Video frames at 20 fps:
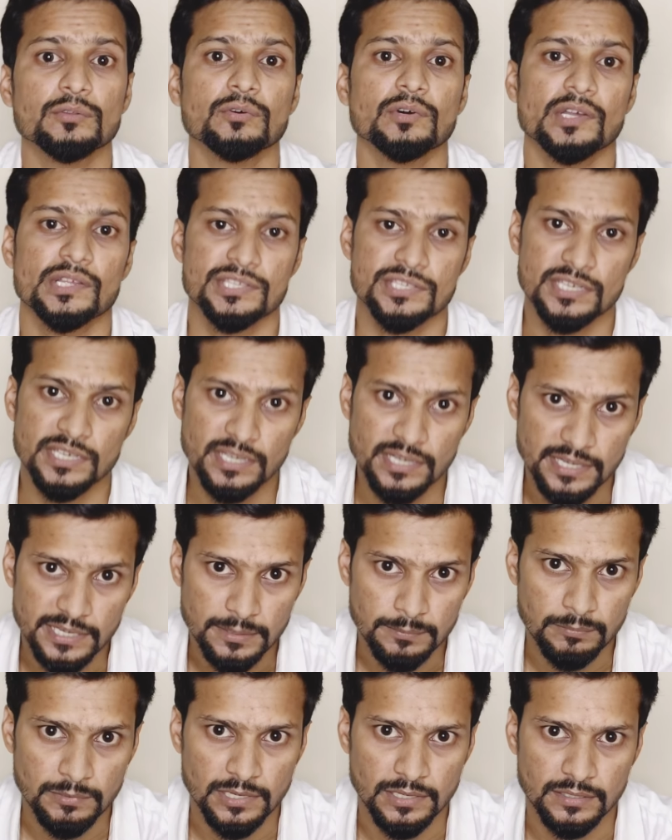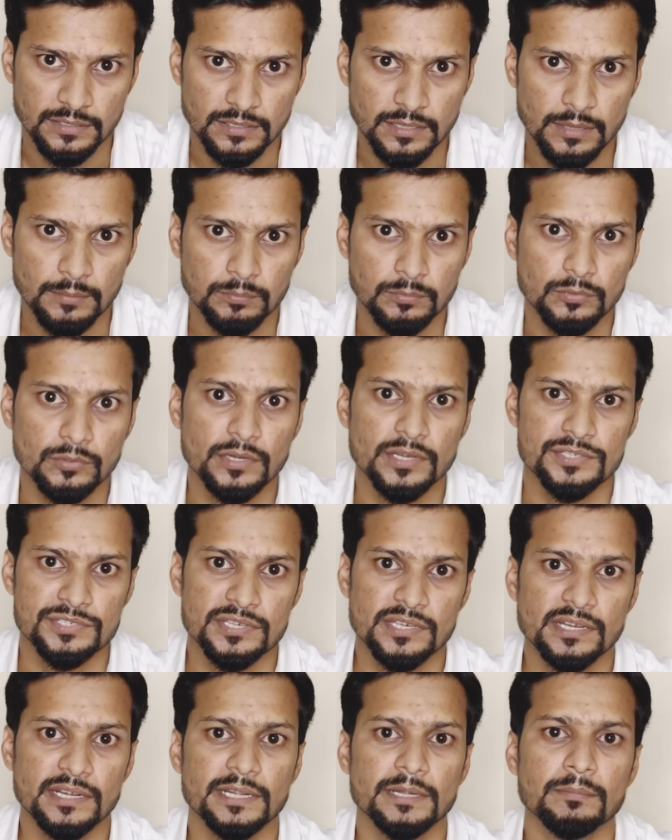तो अच्छे रेट मिलेंगे आप
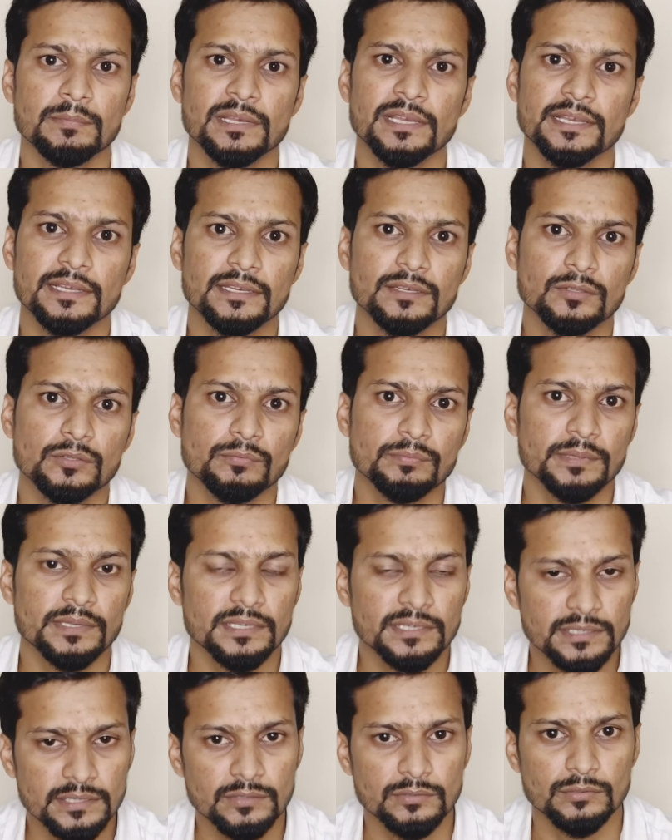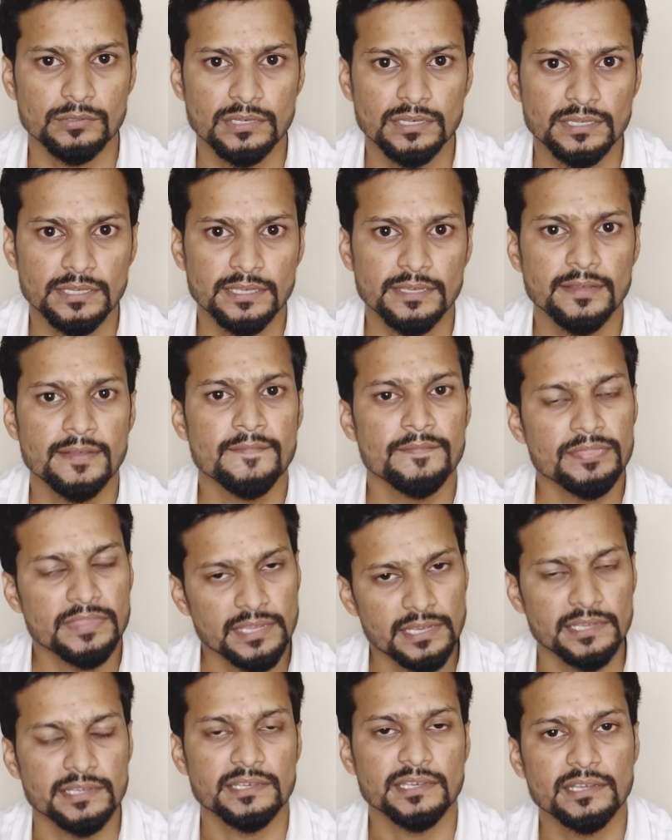अच्छे रेट मिलेंगे तो फिर ये होगा कि
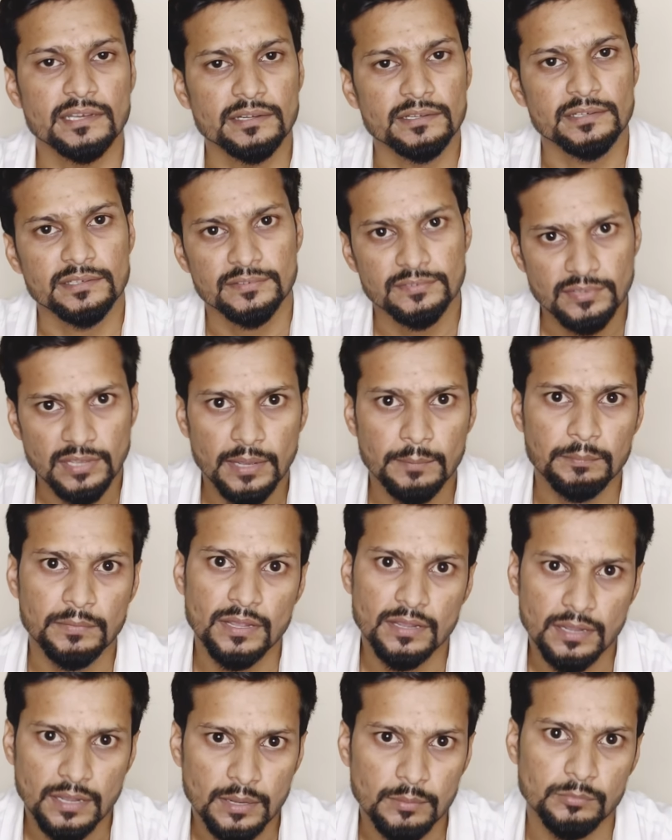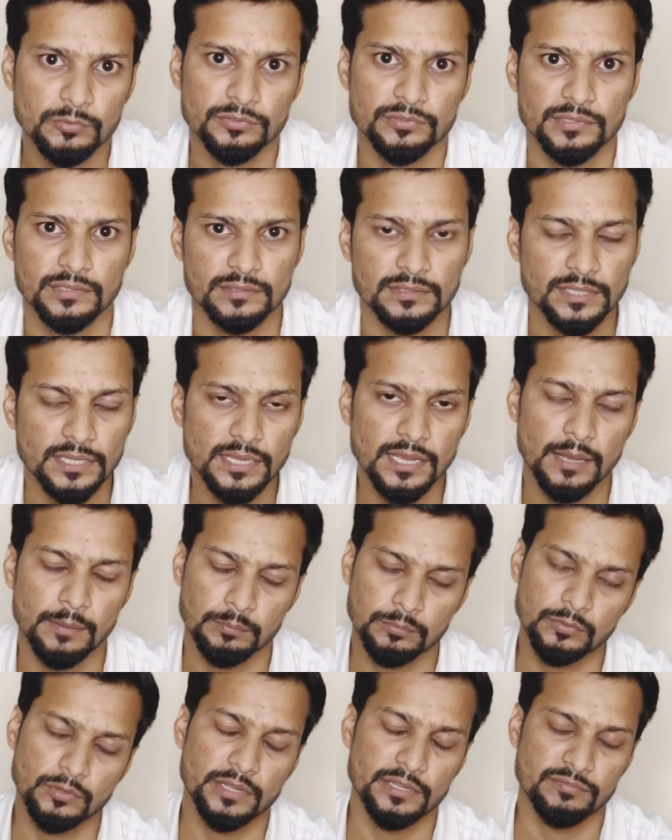एक ही किडनी से आपका काम हो सकता है
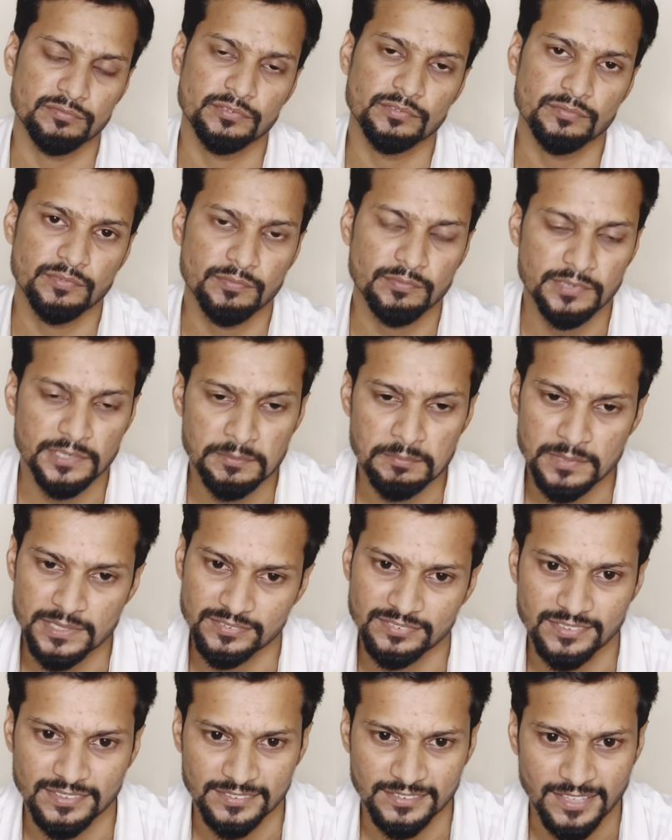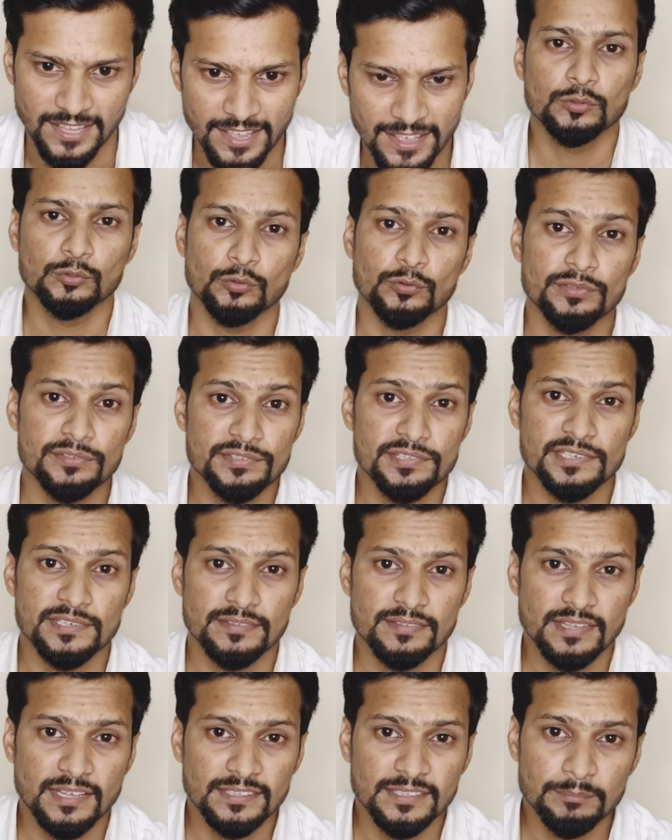आपको आईफोन फिफ्टीन मिल सकता है तो इसी
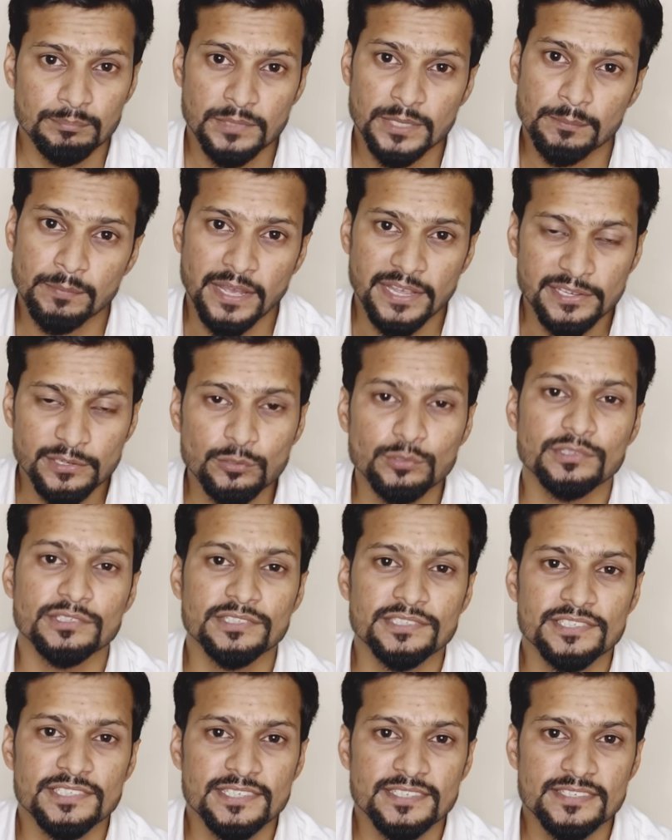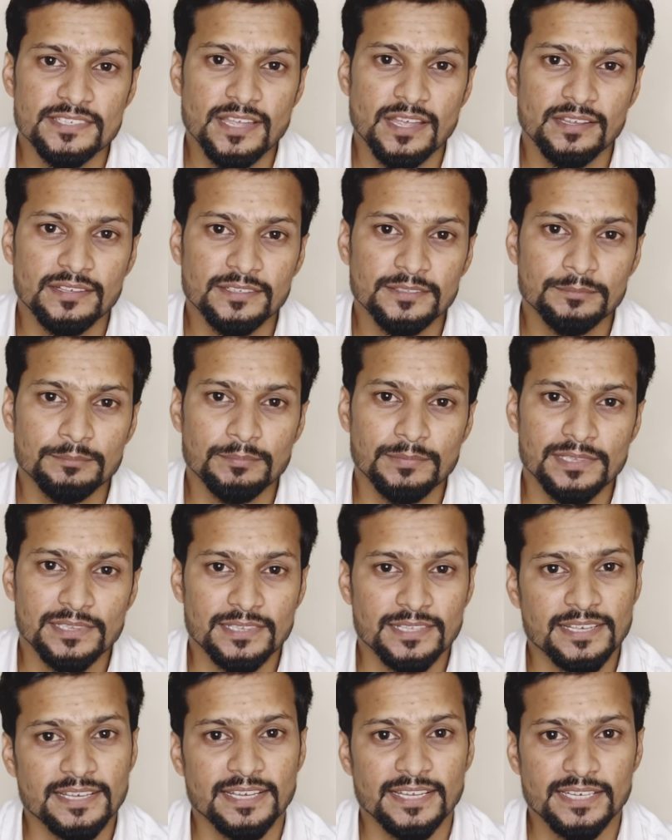के साथ अपने भाई को दीजिए इजाज़त
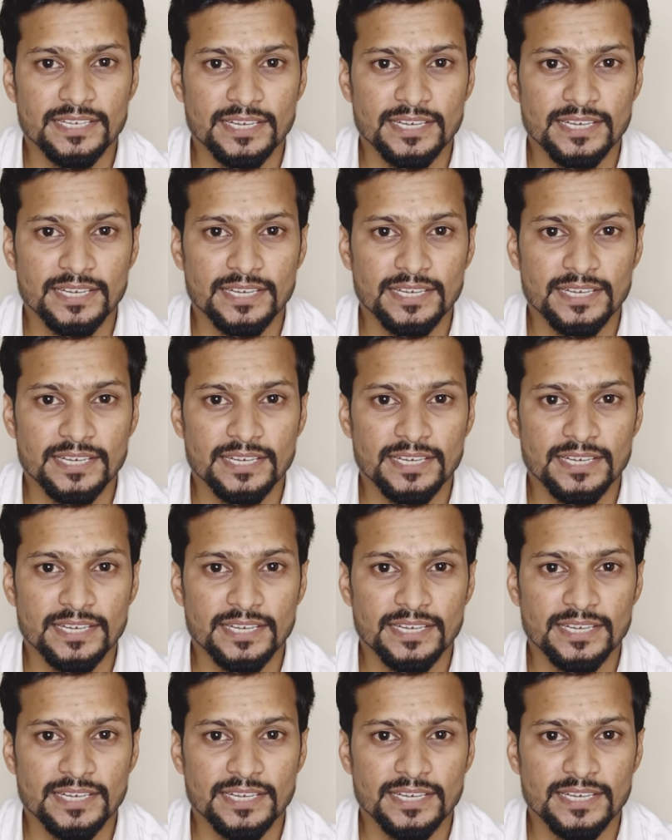मिलते हैं